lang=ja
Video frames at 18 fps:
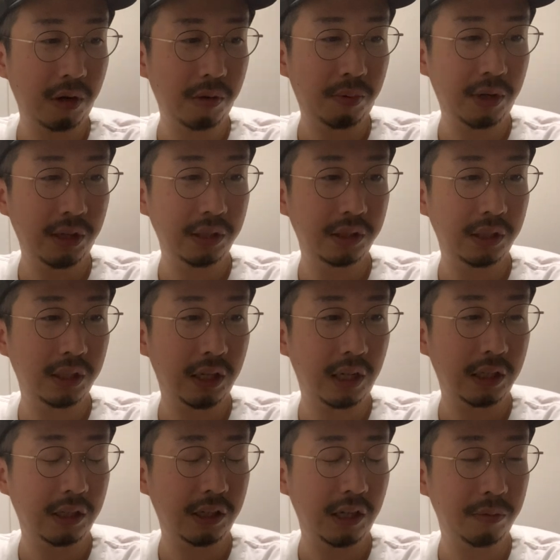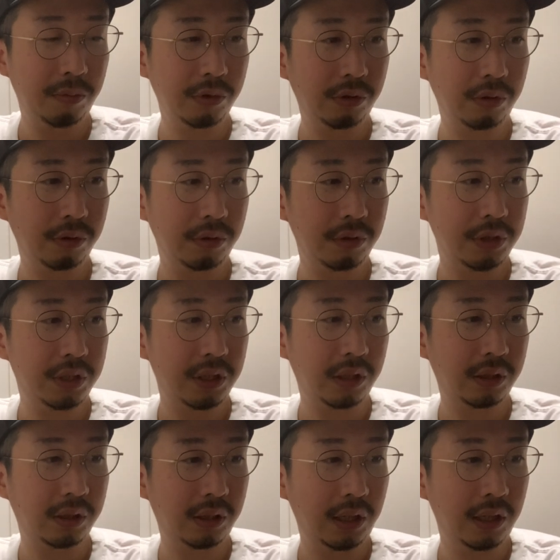アファンに何回も届い
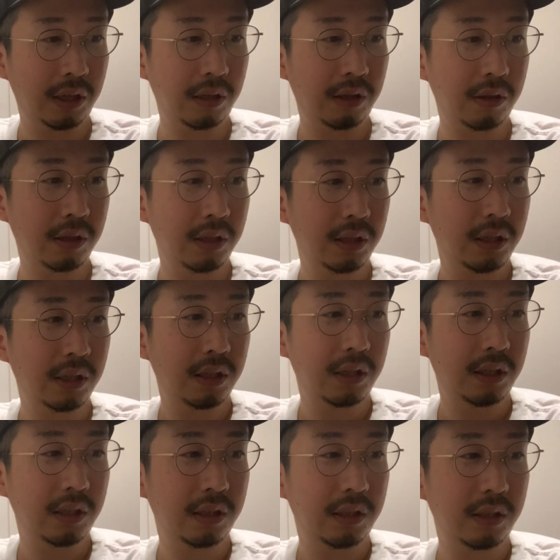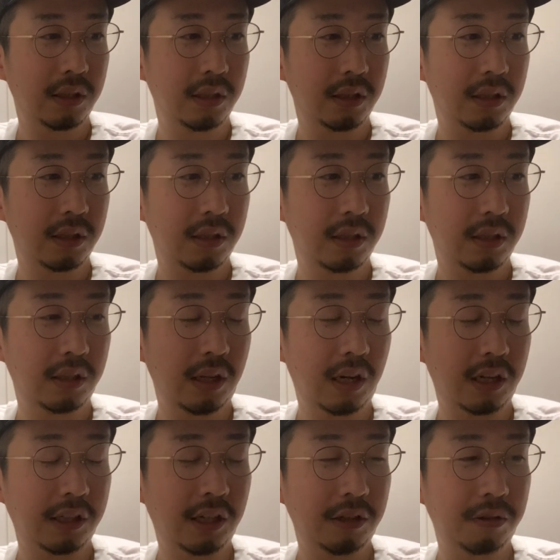ちゃってで
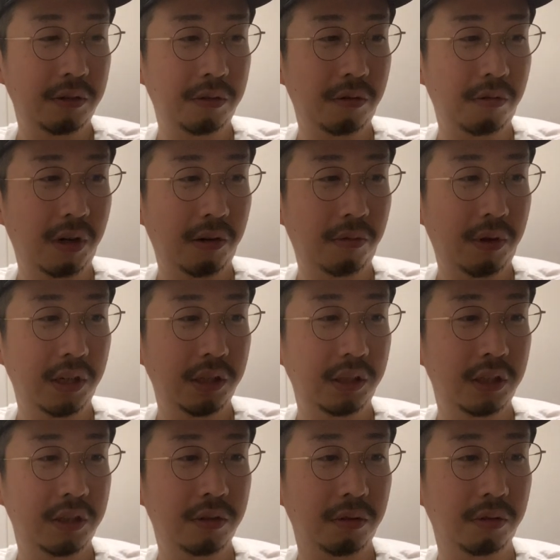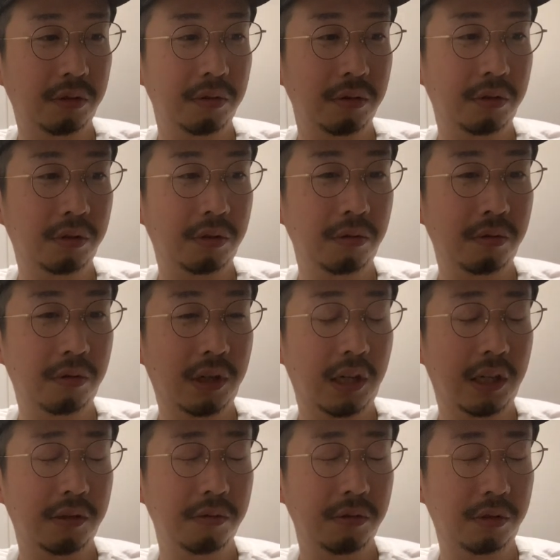挙句コアファンにちょっと鬱陶
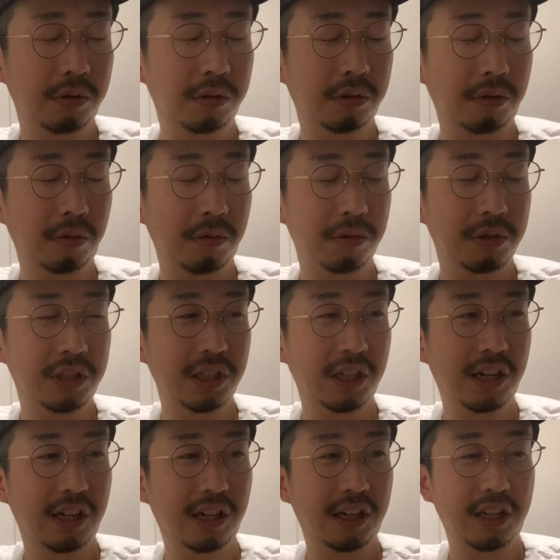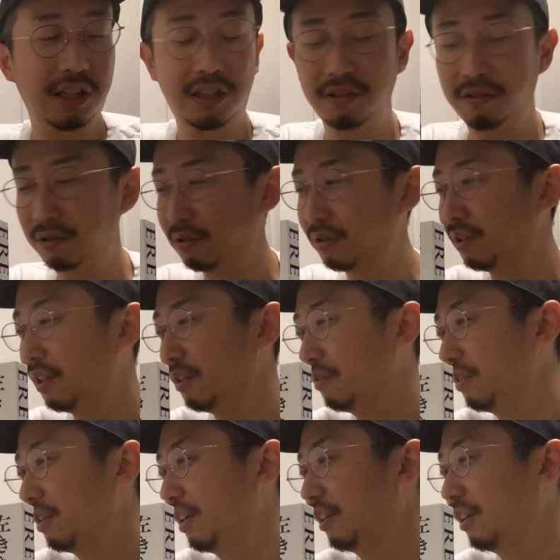か鬱陶しがられるって
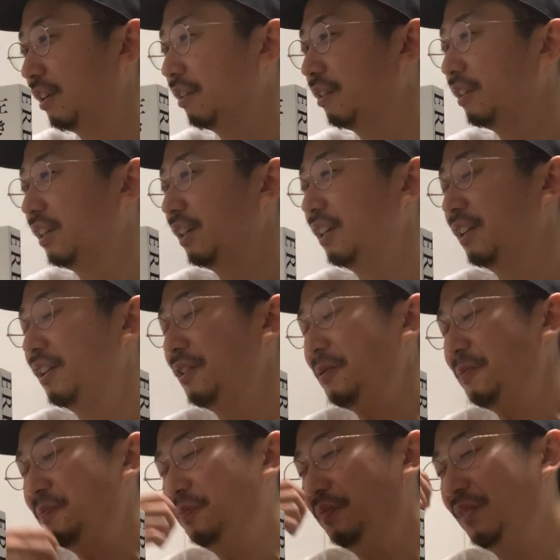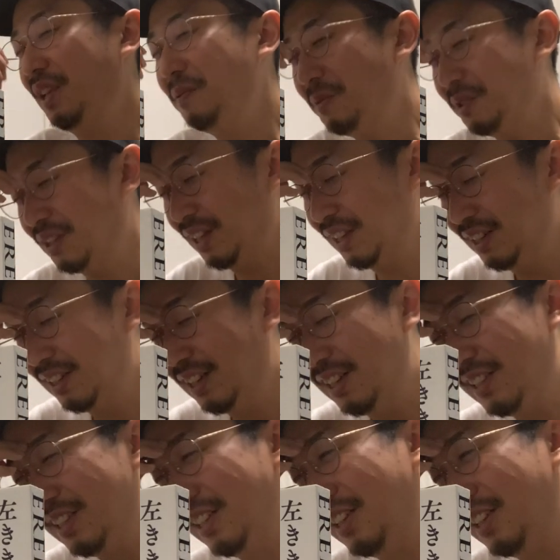いうなんかでも宣伝し